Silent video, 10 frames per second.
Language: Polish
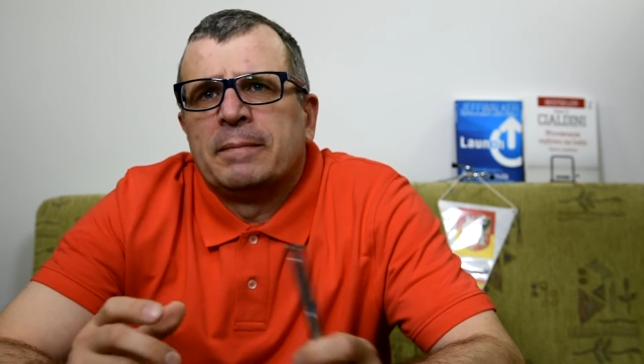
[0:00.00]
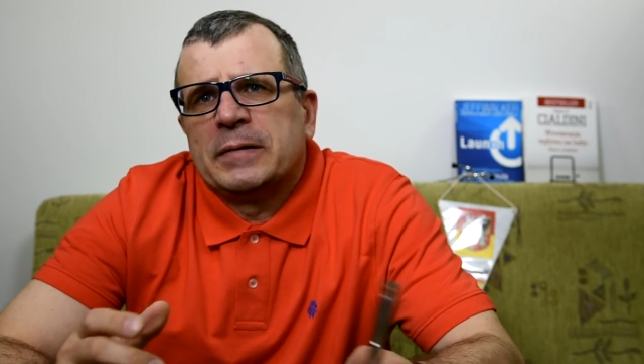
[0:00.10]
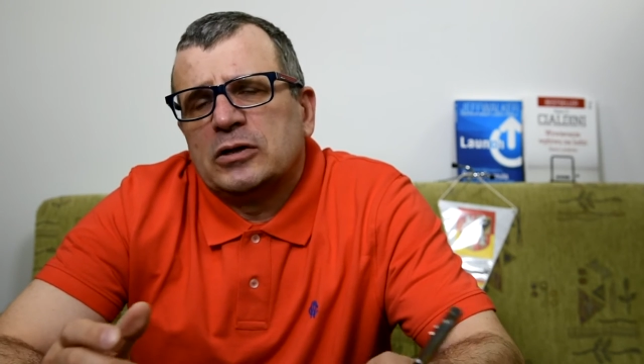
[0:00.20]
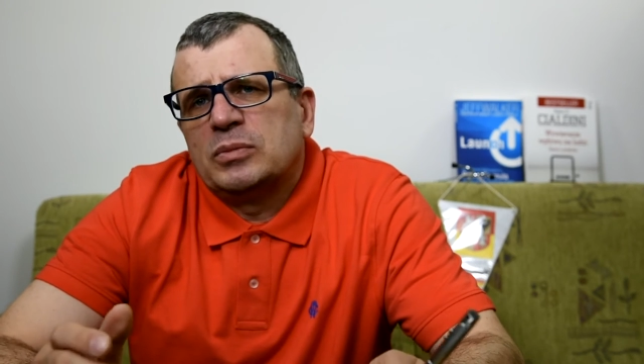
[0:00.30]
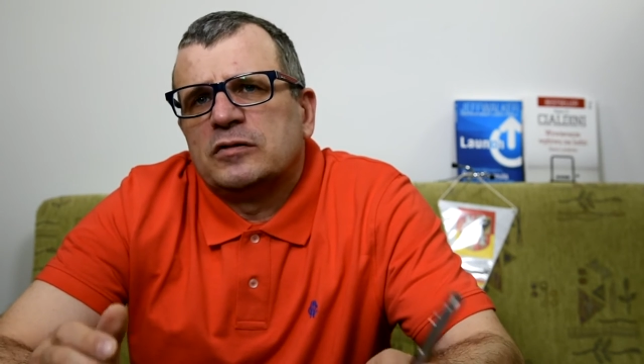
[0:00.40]

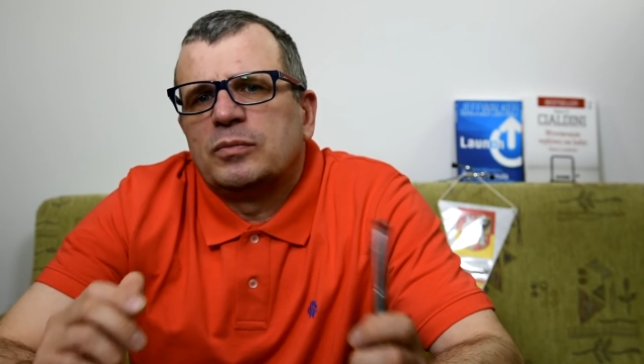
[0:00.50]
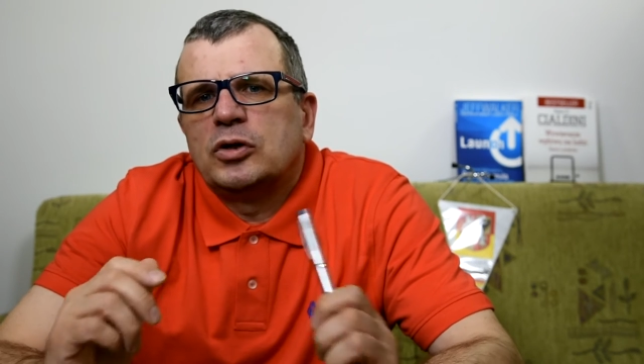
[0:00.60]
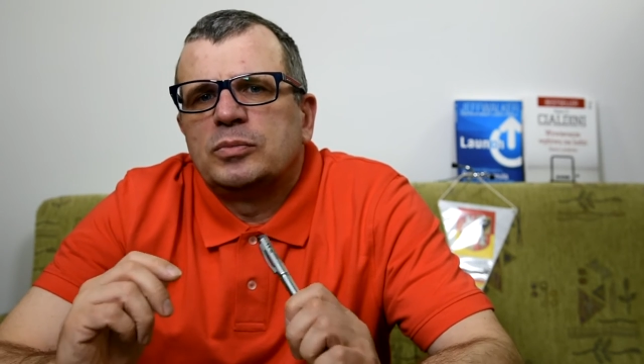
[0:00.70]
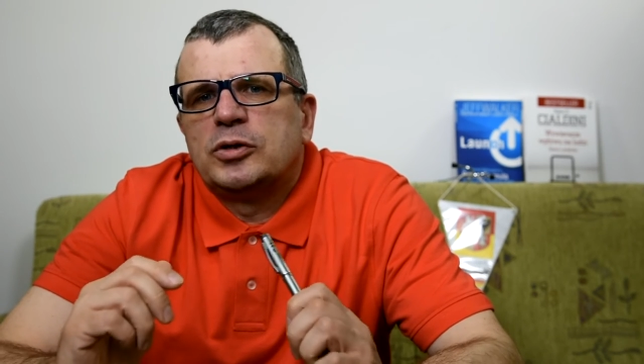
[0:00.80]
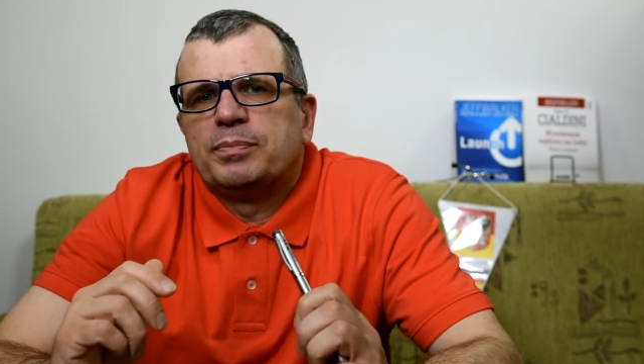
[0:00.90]
Natomiast w
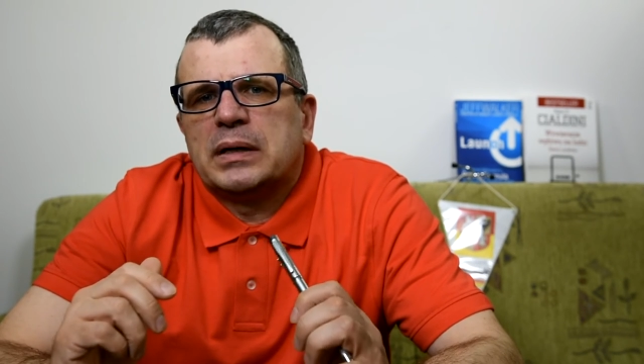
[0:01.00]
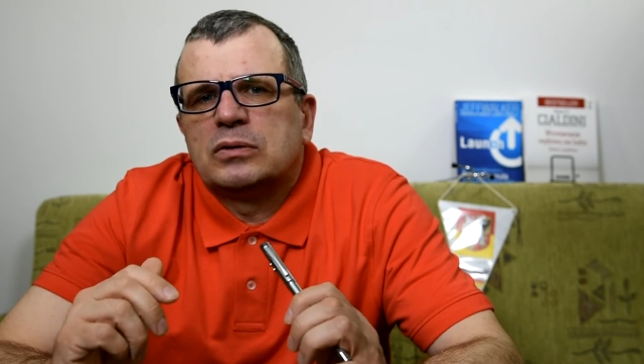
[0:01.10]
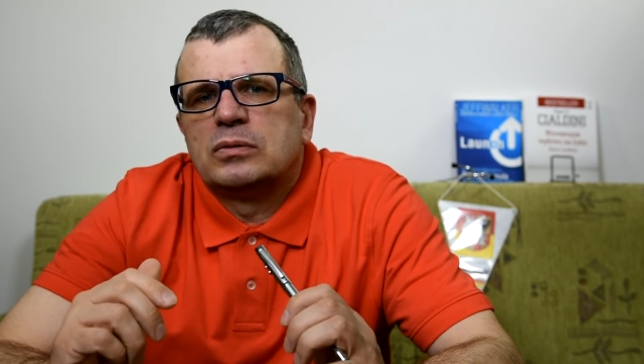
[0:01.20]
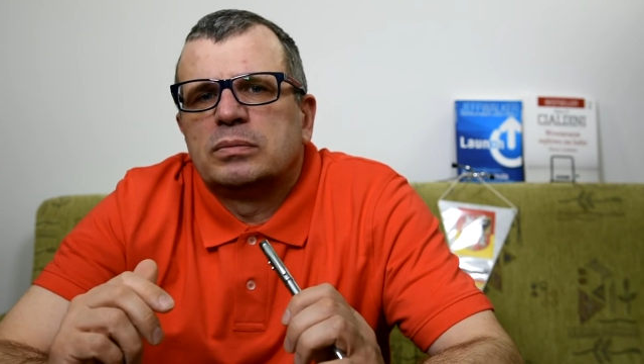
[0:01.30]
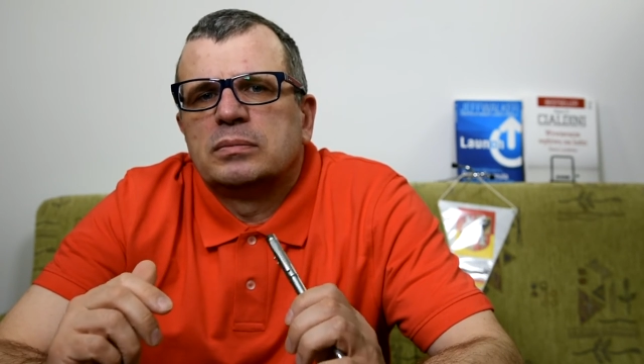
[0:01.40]
moim
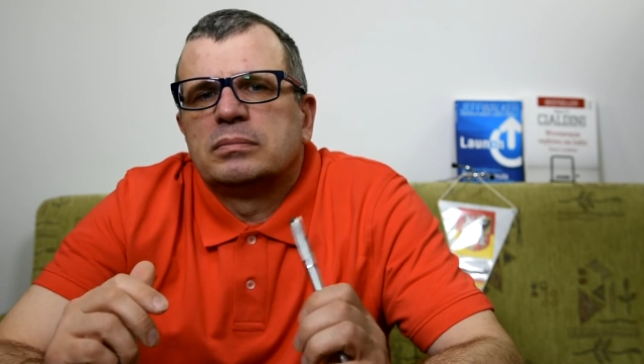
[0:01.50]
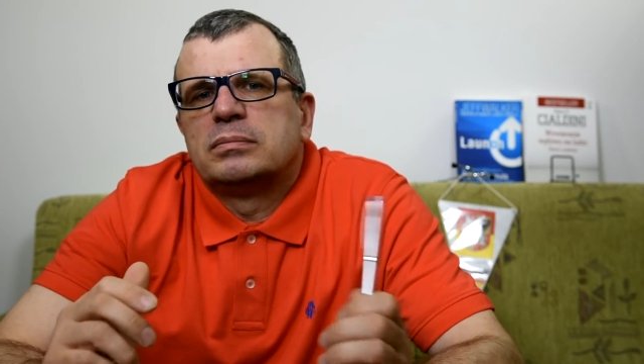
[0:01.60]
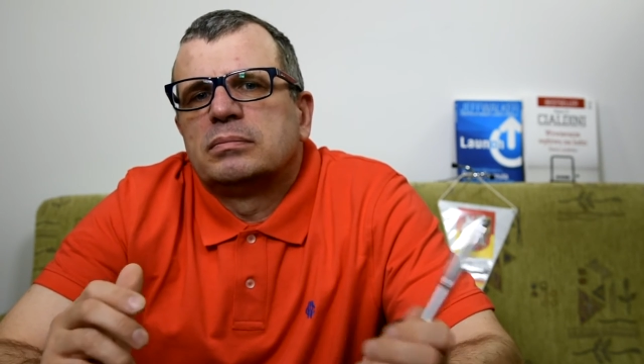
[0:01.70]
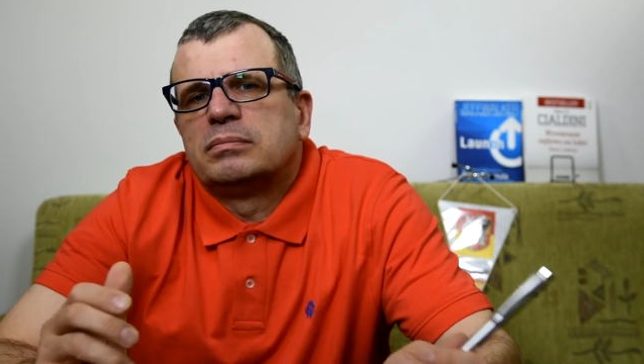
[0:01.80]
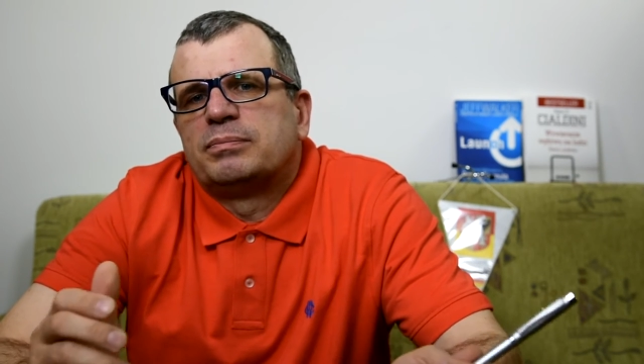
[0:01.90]
przypadku,
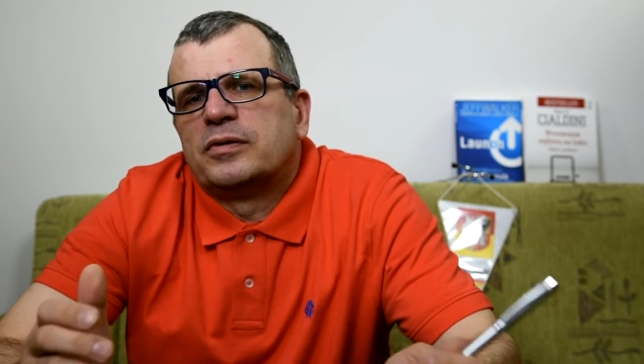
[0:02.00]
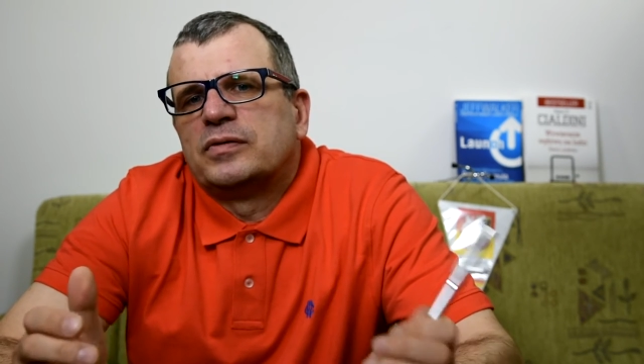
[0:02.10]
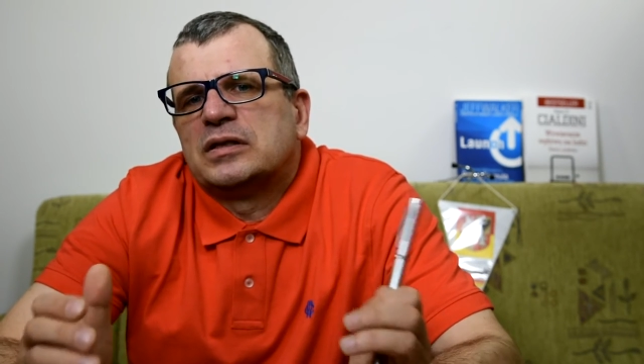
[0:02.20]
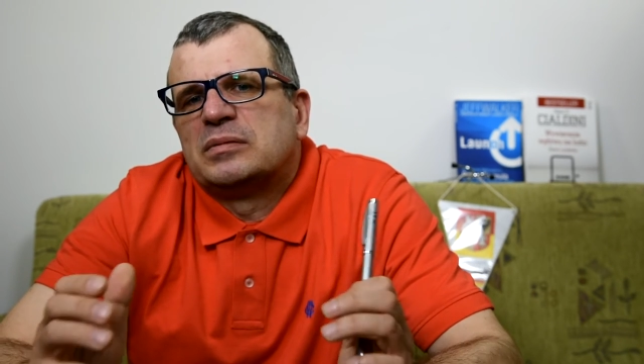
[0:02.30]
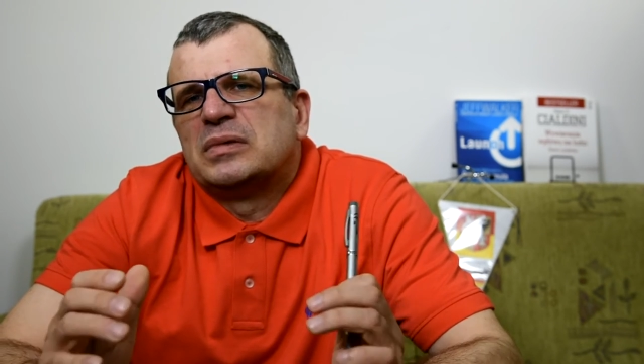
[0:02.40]

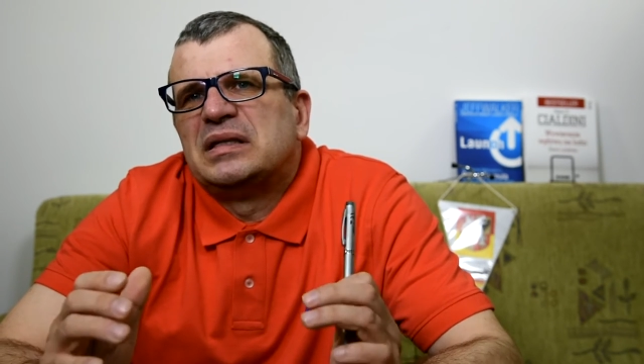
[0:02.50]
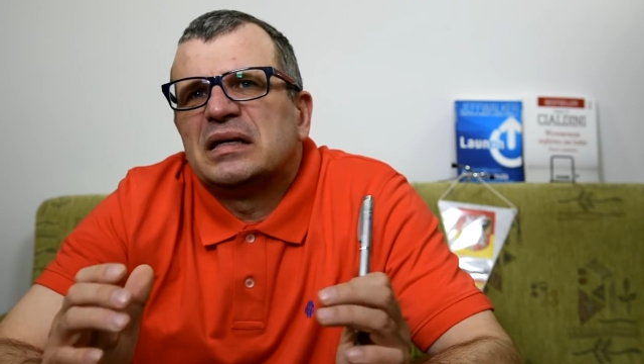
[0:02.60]
powiedzmy,